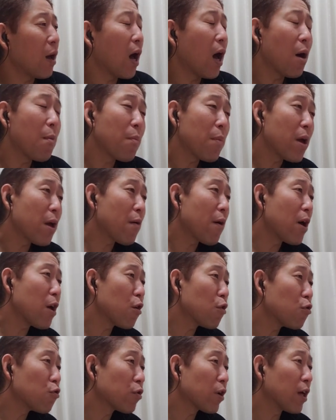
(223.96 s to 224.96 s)
雨は
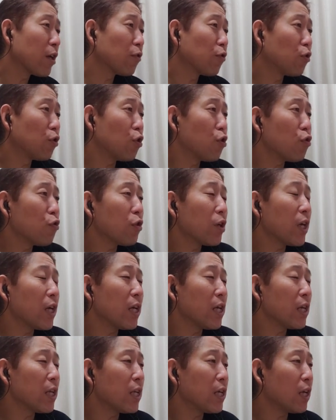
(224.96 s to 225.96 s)
夜更けす
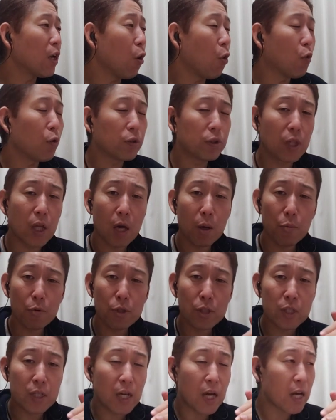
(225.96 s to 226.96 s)
ぎに、オクターブ
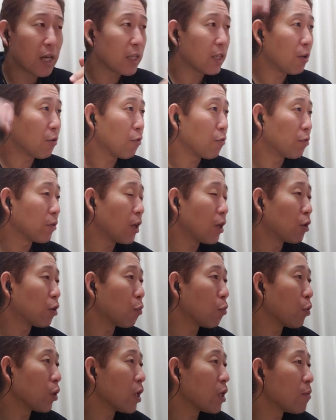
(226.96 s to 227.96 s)
違いでる二
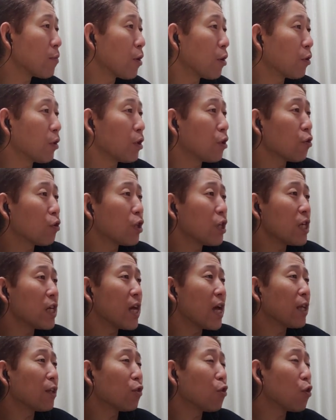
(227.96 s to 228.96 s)
人とも同じメロディー。
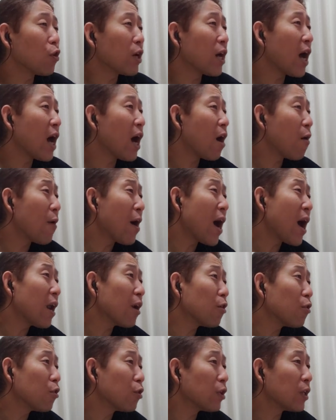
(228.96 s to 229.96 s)
雪へと変わ
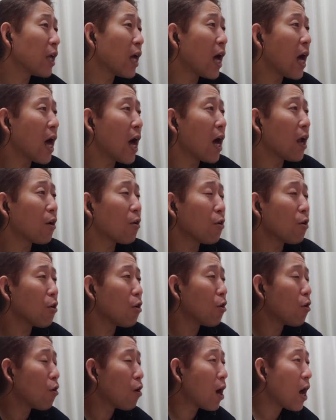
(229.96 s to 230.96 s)
るだ
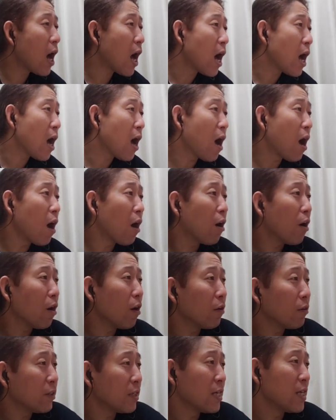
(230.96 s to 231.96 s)
ろう、
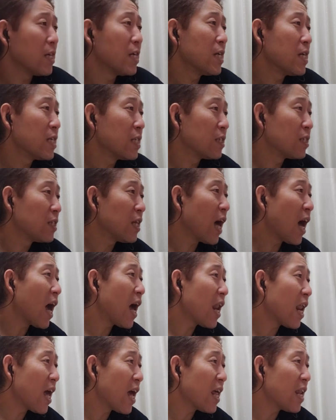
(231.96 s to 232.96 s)

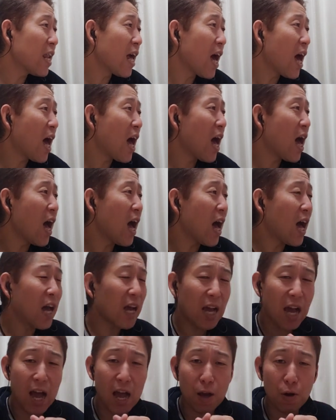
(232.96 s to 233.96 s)
されない。か